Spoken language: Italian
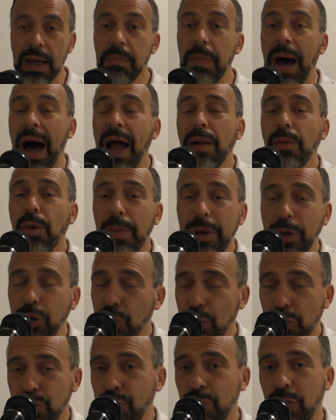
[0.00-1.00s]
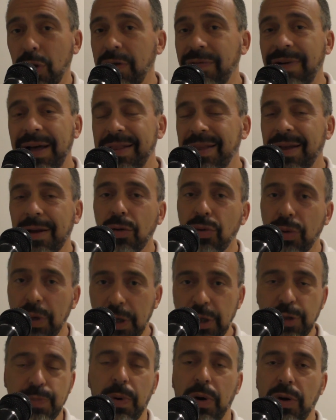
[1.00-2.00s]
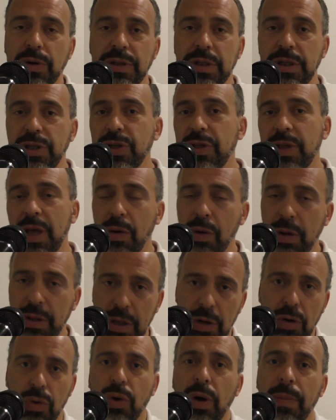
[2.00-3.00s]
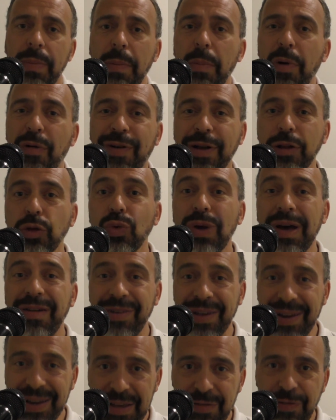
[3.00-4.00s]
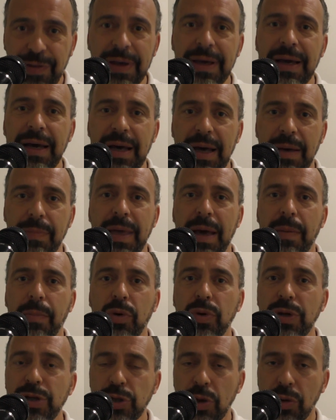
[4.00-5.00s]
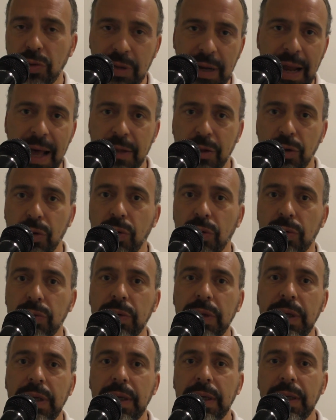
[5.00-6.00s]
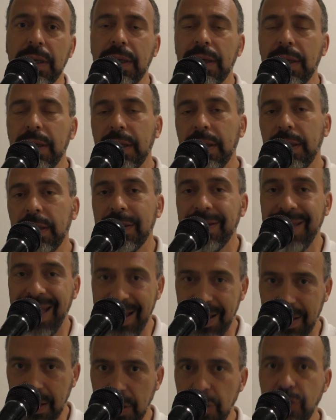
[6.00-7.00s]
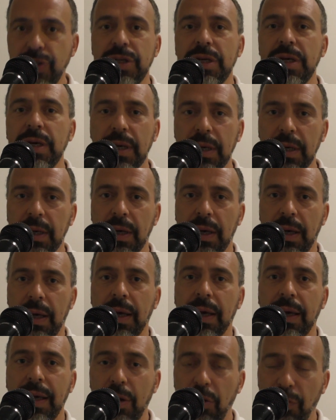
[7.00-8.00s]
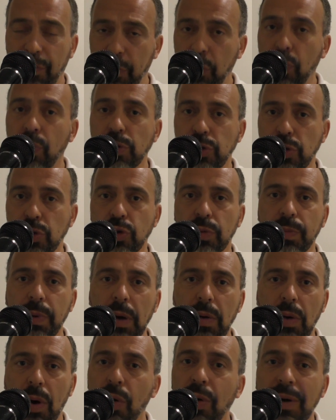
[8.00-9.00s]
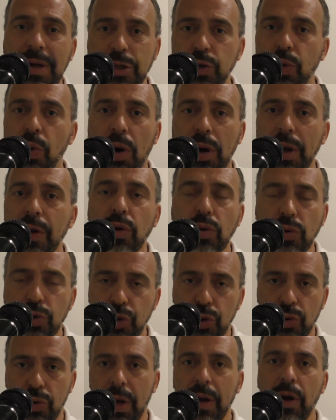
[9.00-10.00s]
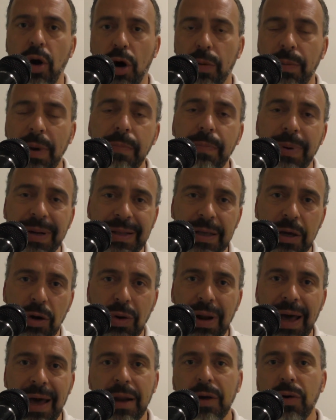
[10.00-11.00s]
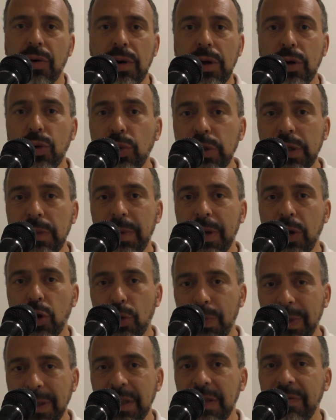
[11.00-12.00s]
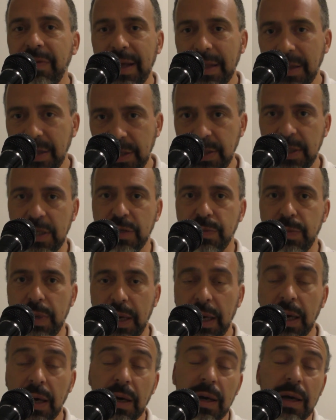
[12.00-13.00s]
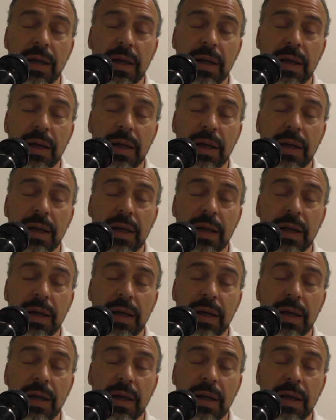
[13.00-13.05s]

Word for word: Ma al momento non sono arrivate alcune risposte, ci tengo a dirlo. Noi abbiamo fatto una verifica, abbiamo riscontrato con i tecnici eh, che hanno fatto questo sopralluogo, le scuole non sono a norma, in particolare con le ultime normative antisismiche.